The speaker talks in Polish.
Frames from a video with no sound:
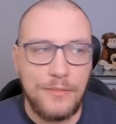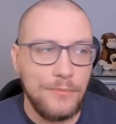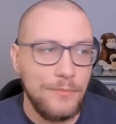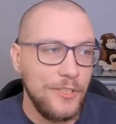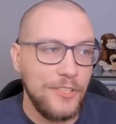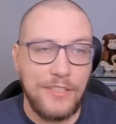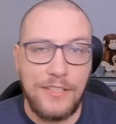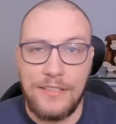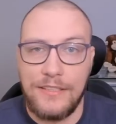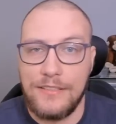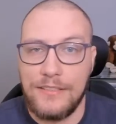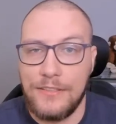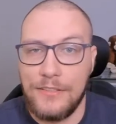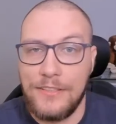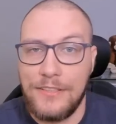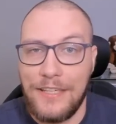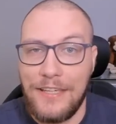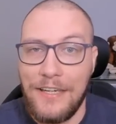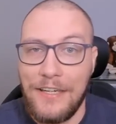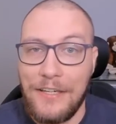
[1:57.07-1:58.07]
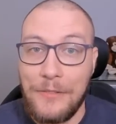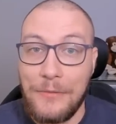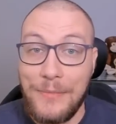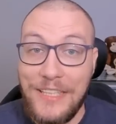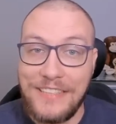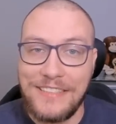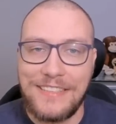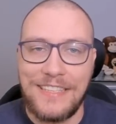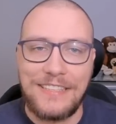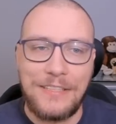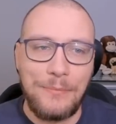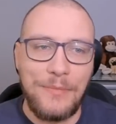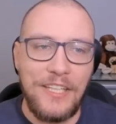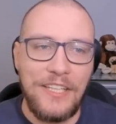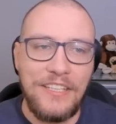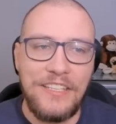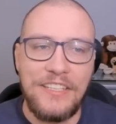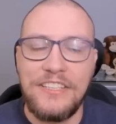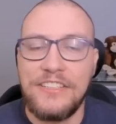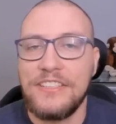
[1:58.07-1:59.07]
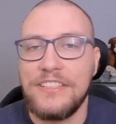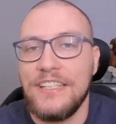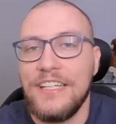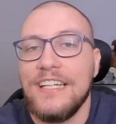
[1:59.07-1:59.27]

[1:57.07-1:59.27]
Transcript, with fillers: to można do takiego miejsca sobie iść.